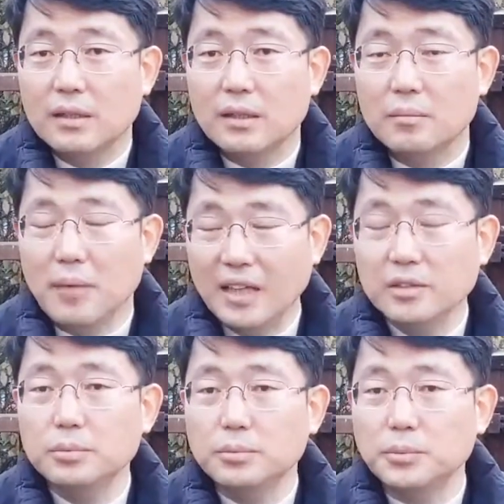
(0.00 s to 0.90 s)
예,
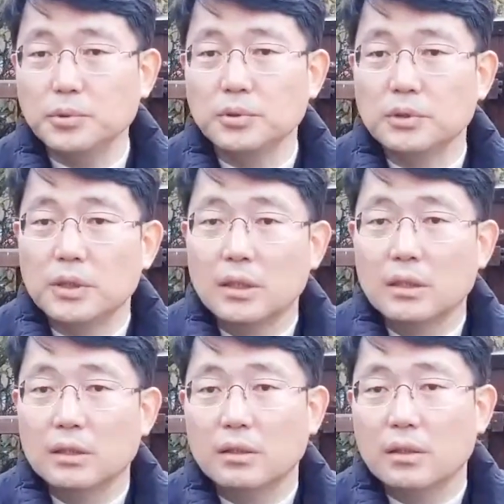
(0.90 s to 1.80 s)
많은 부분
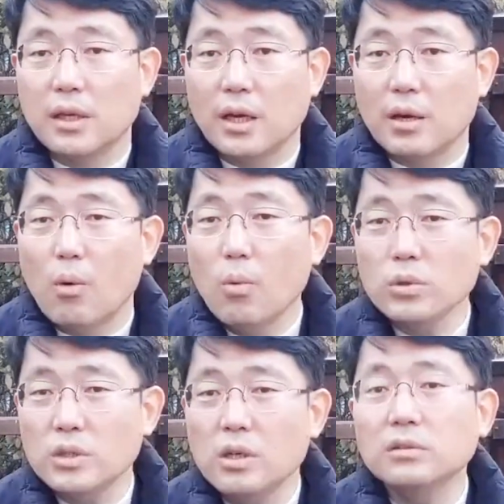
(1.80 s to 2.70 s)
이렇게
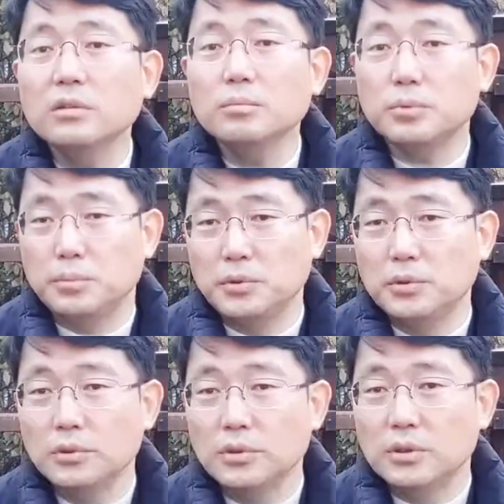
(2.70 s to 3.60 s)
공천
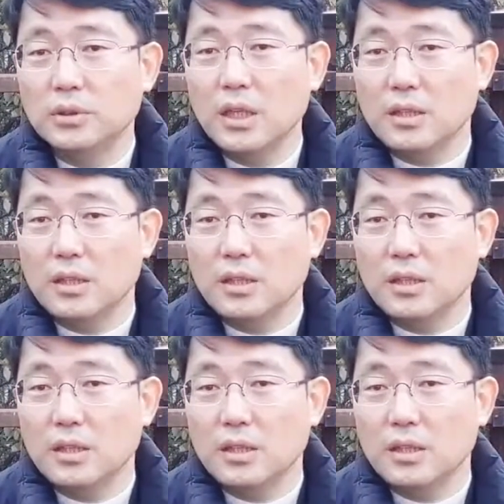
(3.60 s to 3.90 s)
부분에